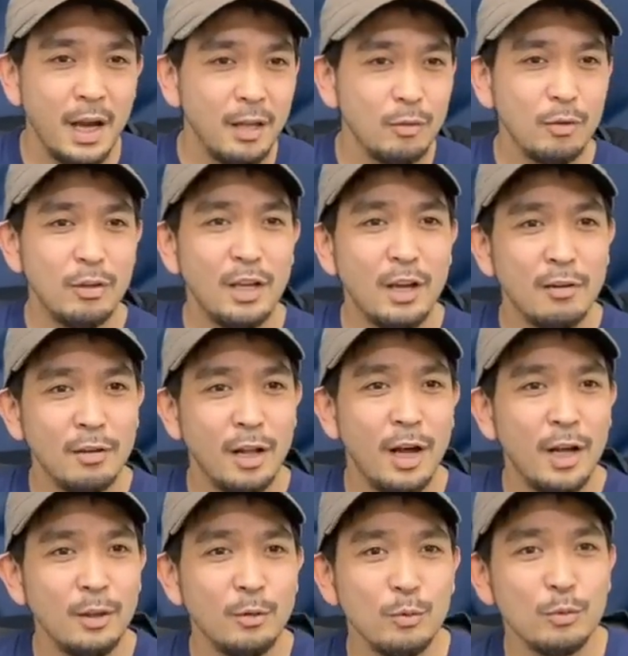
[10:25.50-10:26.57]
リアルな
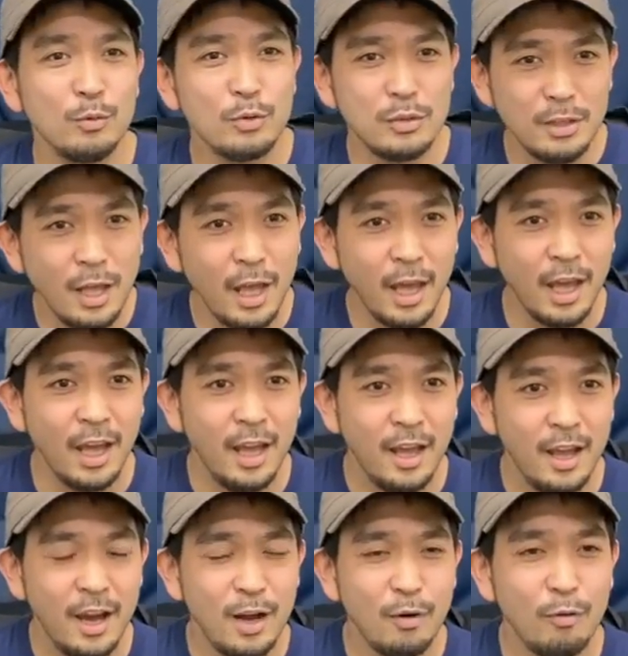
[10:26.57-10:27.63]
反応として、
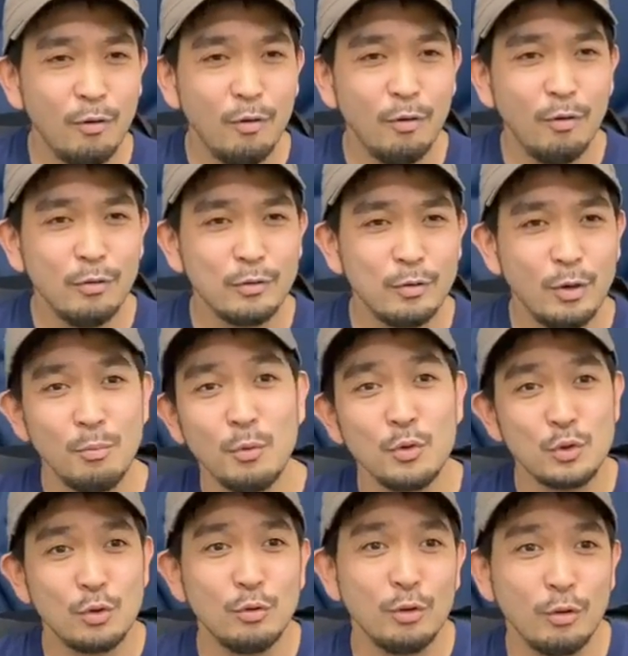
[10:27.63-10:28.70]
それ申
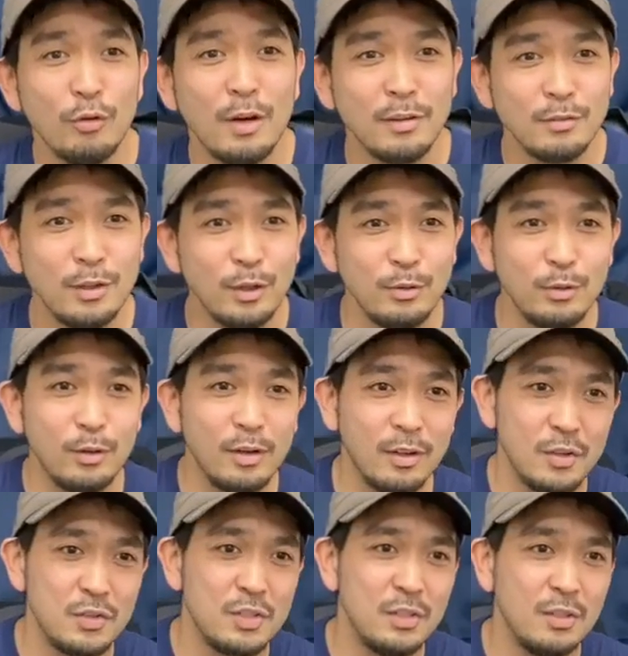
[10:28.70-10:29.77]
し込んでよかったっていう
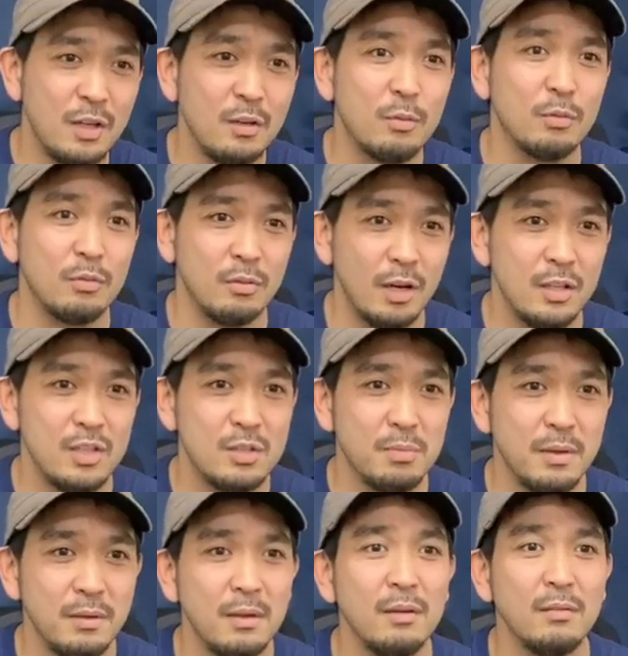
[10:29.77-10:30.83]
形になることが一
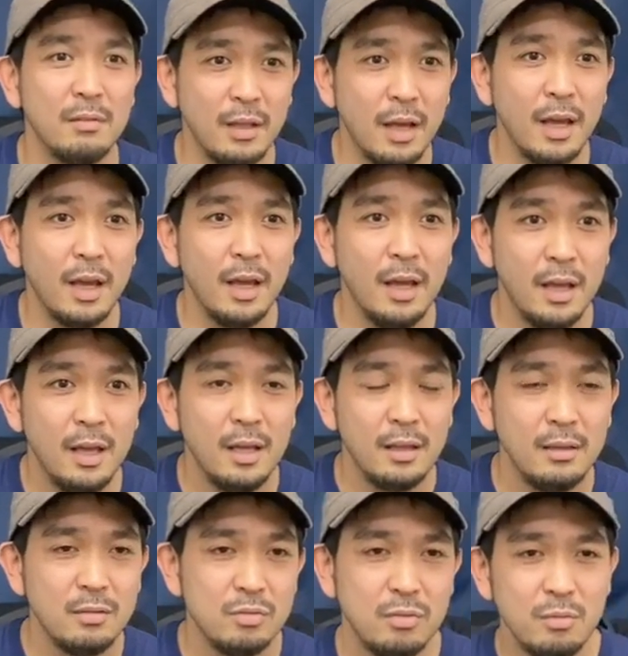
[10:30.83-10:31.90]
番なので、
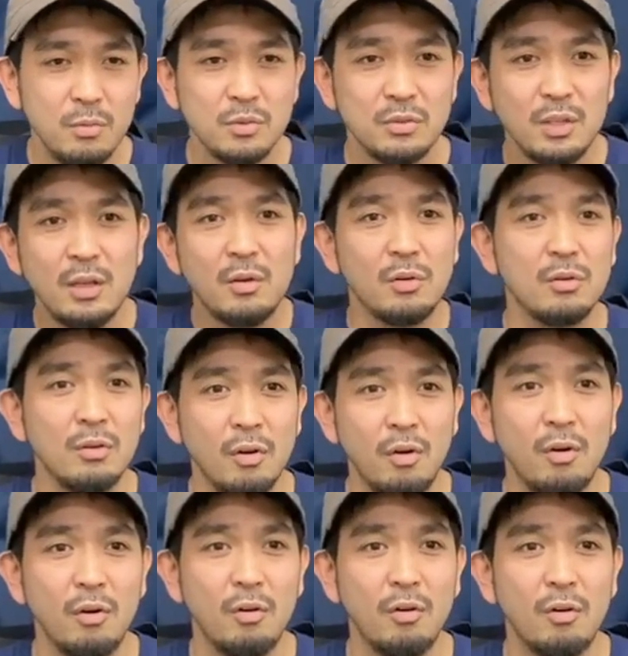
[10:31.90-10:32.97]
で、それも全国
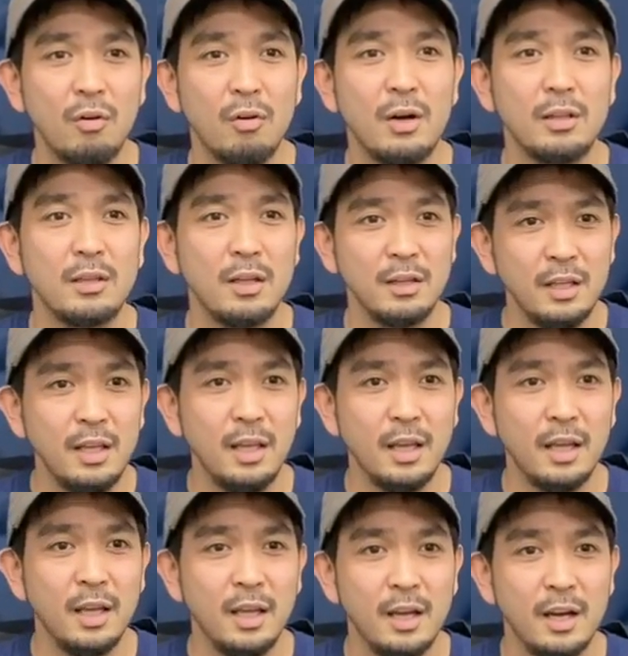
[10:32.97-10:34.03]
の方
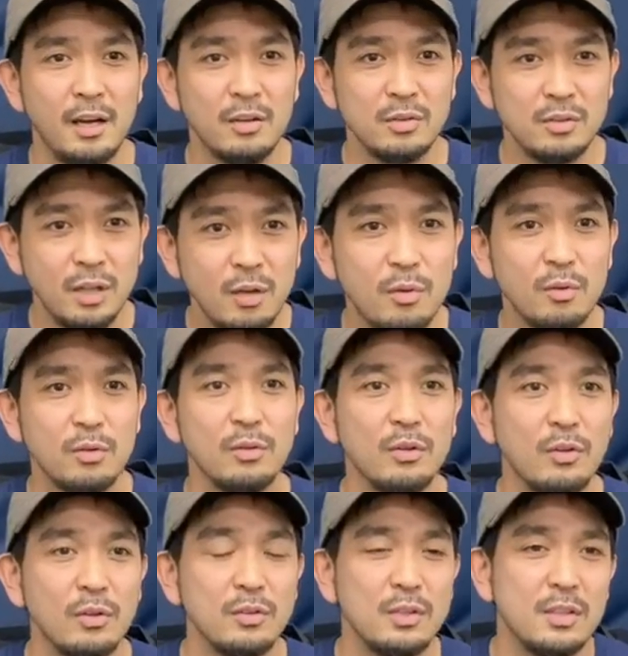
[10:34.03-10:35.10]
に、全国
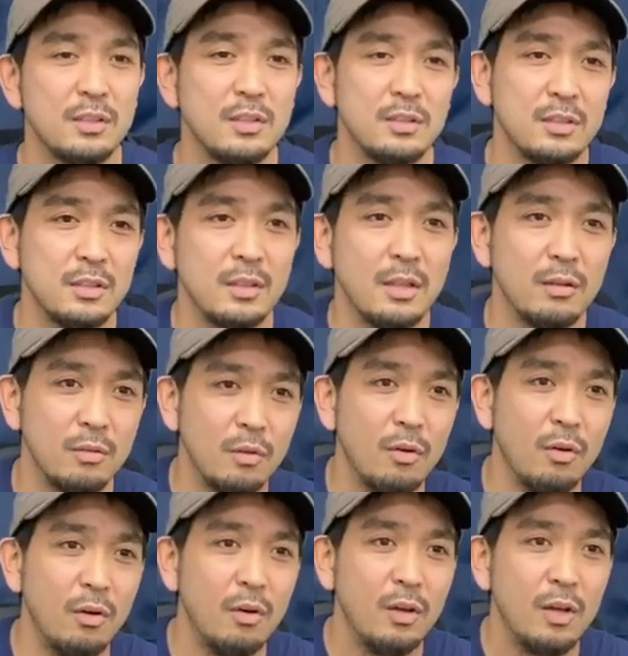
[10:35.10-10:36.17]
の生産者さんの、